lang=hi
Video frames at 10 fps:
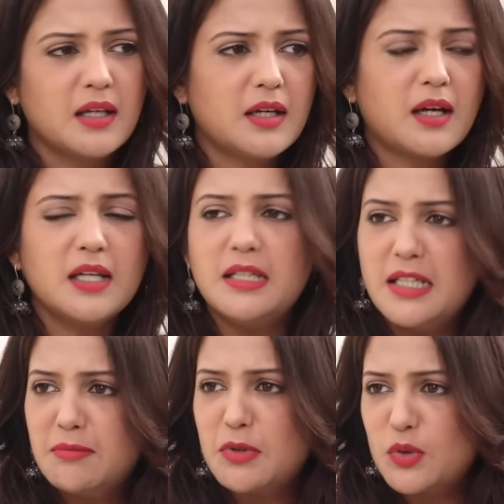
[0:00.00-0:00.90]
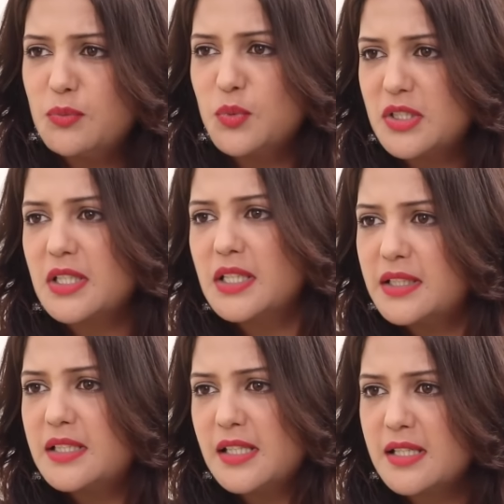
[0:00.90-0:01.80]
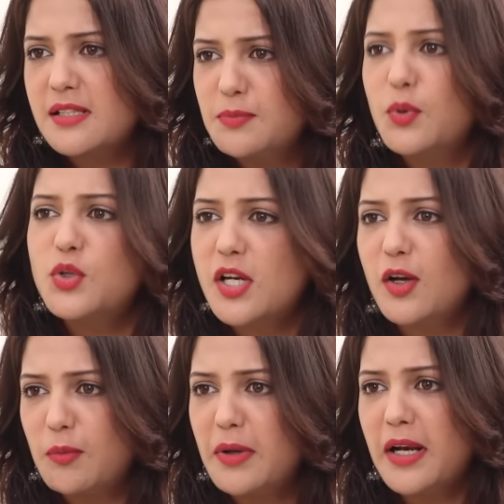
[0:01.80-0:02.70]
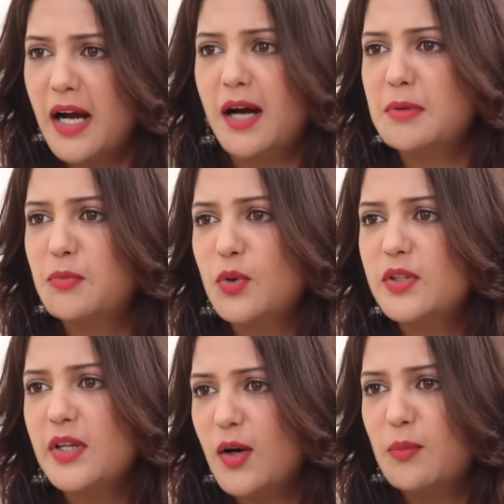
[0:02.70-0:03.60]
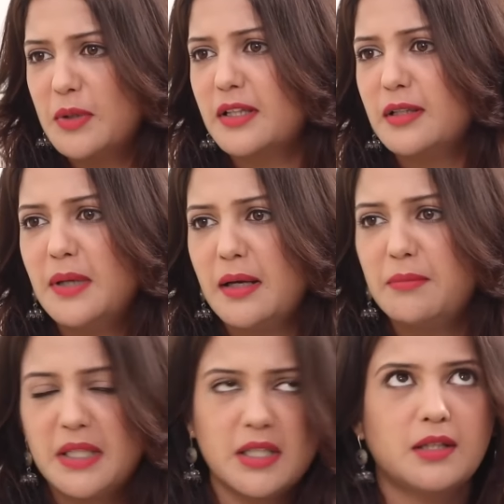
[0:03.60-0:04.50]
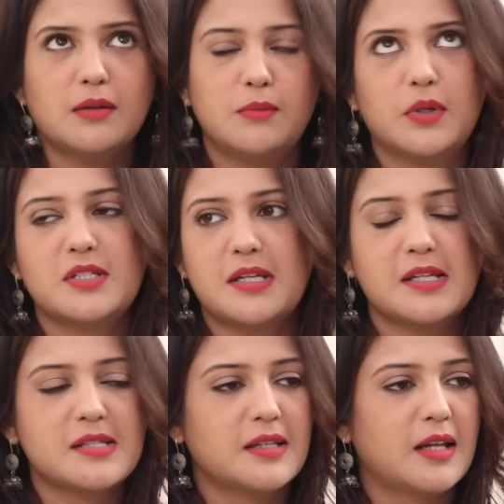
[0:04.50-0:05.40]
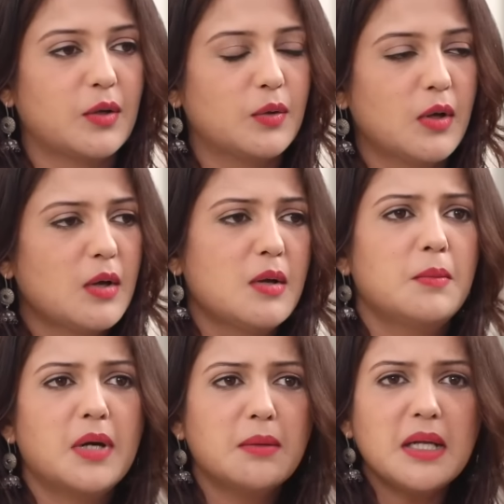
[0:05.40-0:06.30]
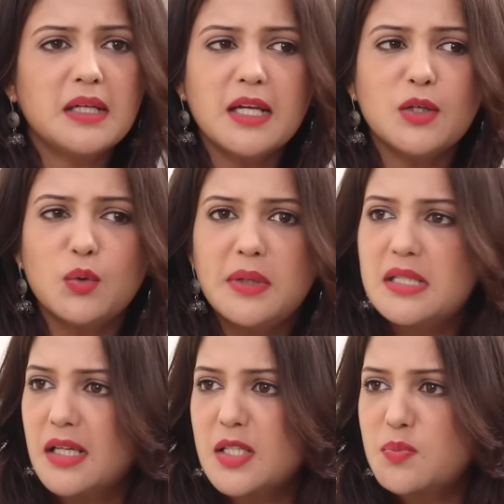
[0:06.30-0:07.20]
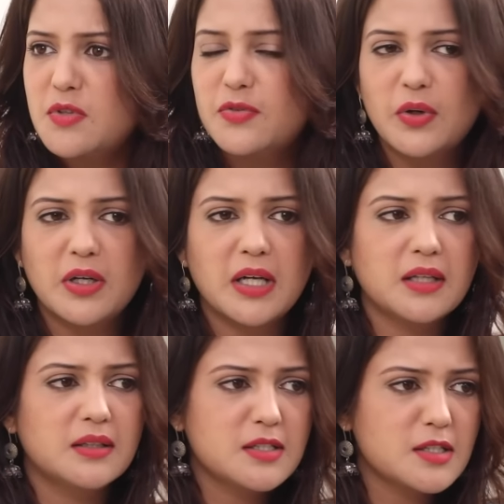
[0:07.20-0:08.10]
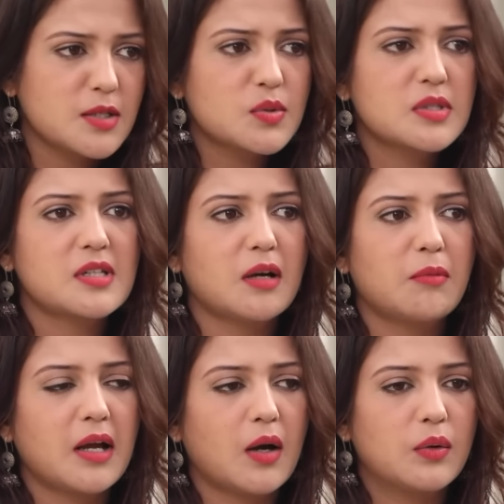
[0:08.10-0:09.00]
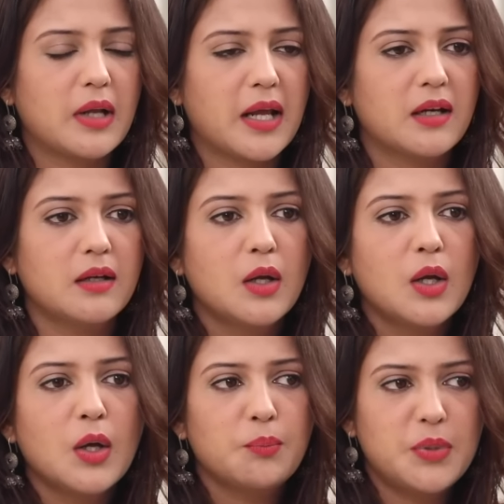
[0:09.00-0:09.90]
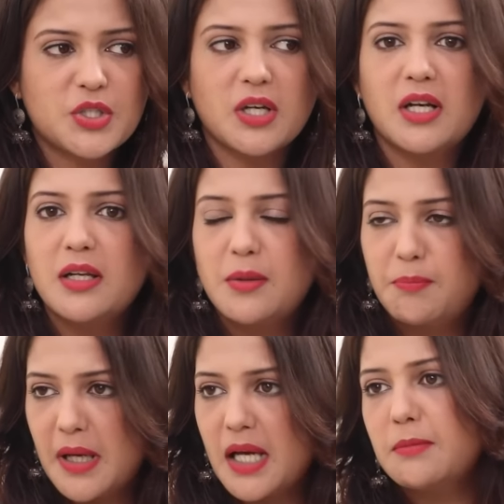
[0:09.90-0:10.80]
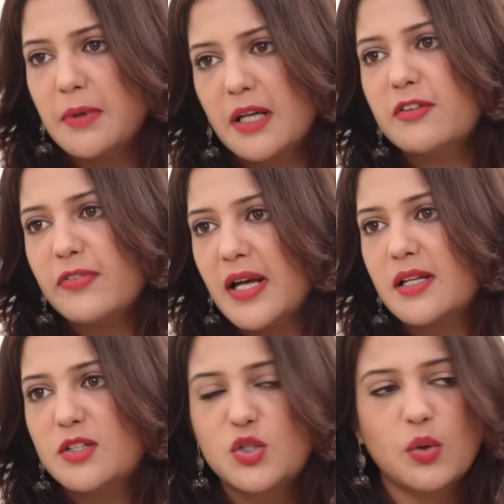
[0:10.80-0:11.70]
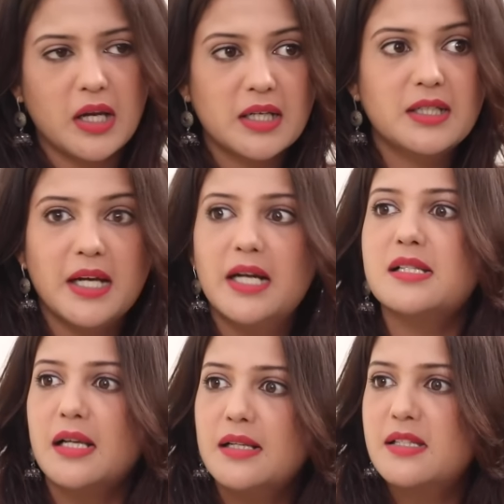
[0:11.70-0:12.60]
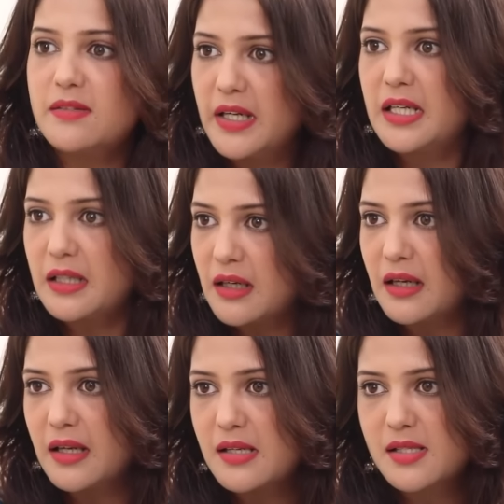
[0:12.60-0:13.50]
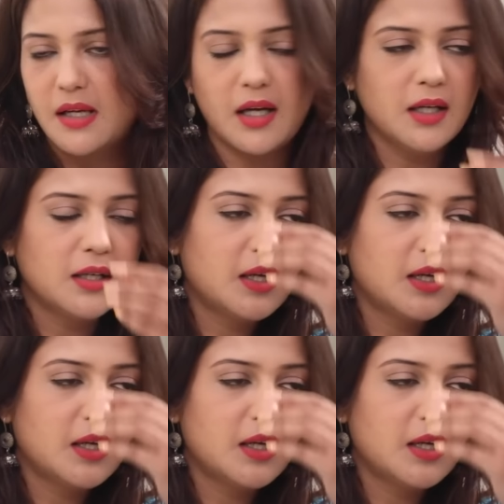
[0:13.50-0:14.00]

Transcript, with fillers: या कहीं नींद में तो नहीं मुझसे गलती से किसी ने पूछ लिया और मैंने हाँ भी बोल दिया मतलब आई मीन इन वर्स्ट केस सिनेरियो बट आई एम लाइक नहीं नो बडी इज़ आस्क मी फॉर इट एंड दिस न्यूज़ इज़ कमिंग आउट एंड बेचारे प्यारे प्यारे फैंस जो एक डेढ़ साल से वेट कर रहे हैं इसका